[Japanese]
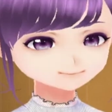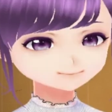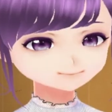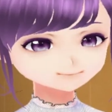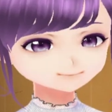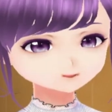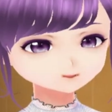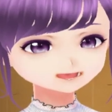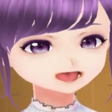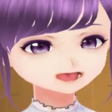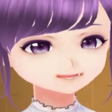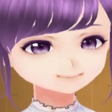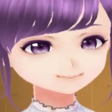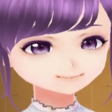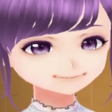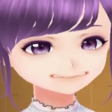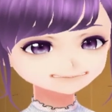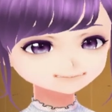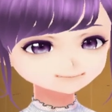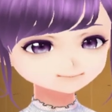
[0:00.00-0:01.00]
わし
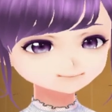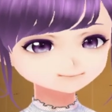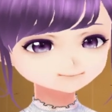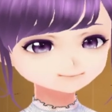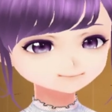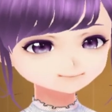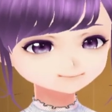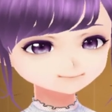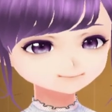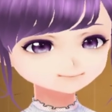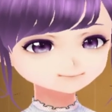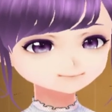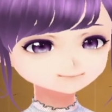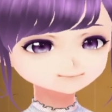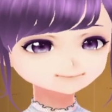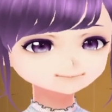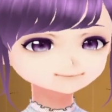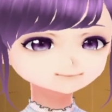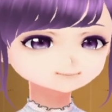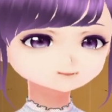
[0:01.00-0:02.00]

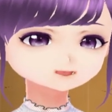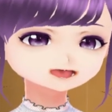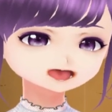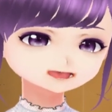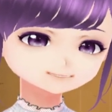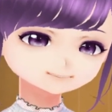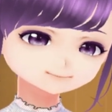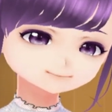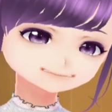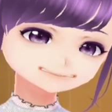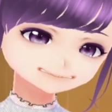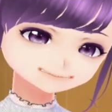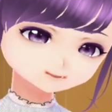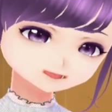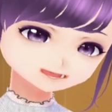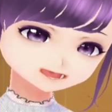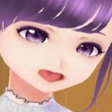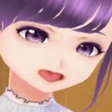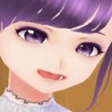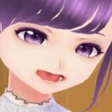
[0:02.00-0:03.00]
わし
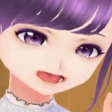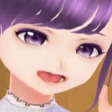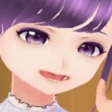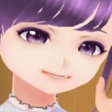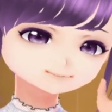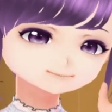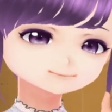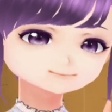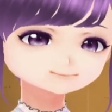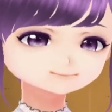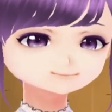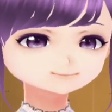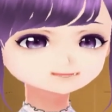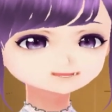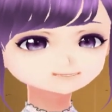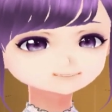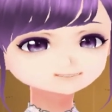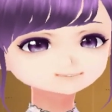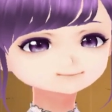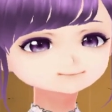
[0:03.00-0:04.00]
は、
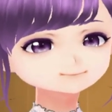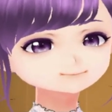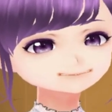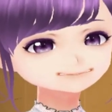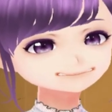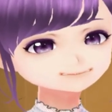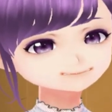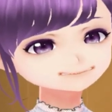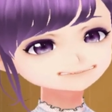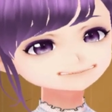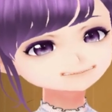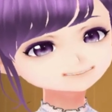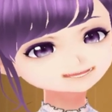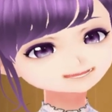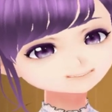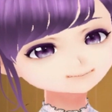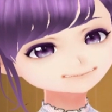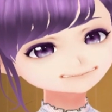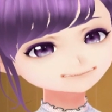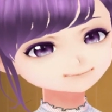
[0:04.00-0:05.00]
死
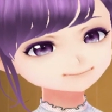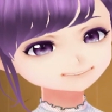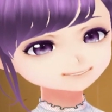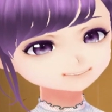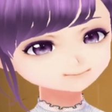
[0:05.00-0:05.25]
神じゃ。